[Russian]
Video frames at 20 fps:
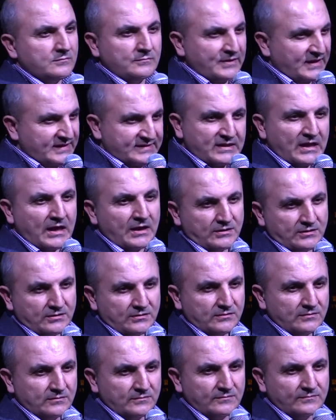раздать
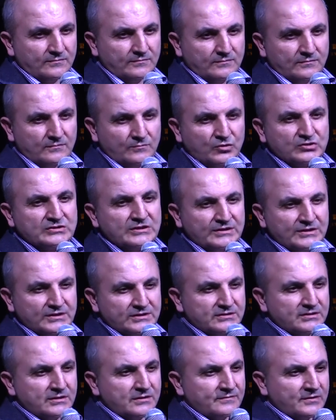после
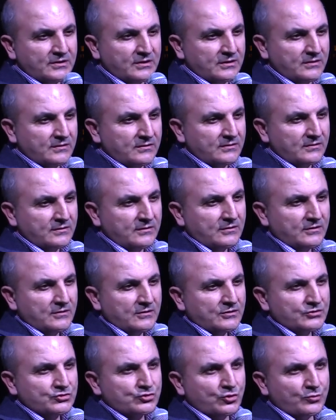тестирования,
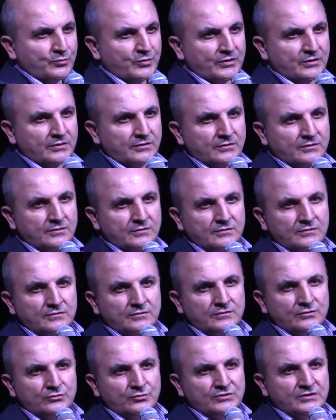чтобы
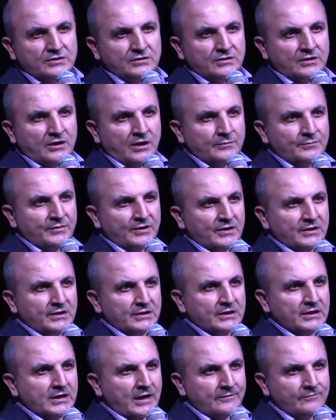люди как бы в
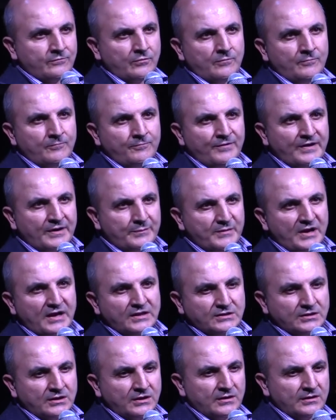игровом
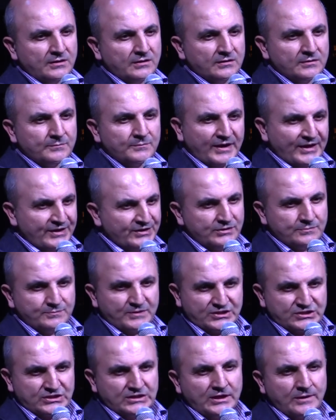формате
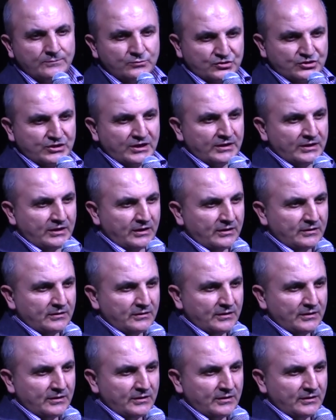прошли обучение.